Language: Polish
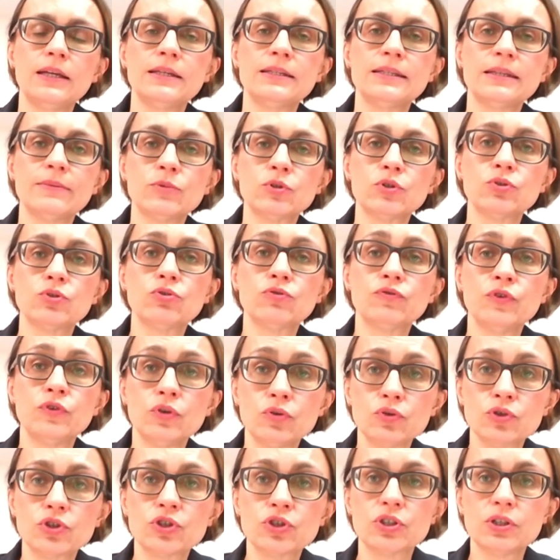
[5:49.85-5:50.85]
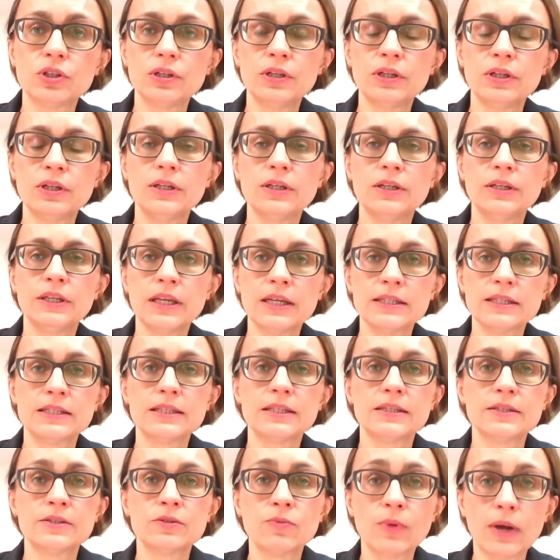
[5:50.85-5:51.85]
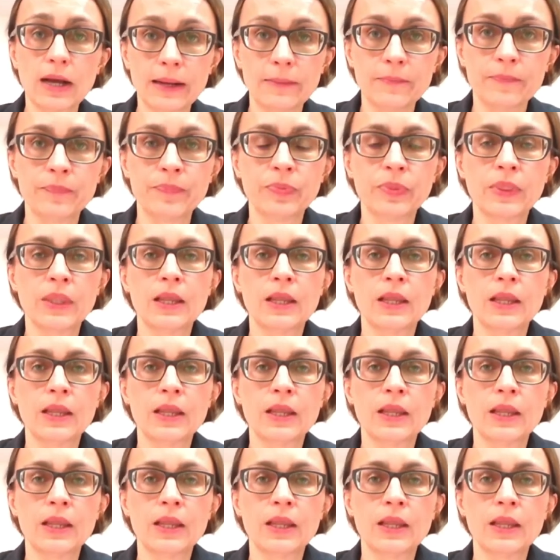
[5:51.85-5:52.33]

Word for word: samorządów już jest zła.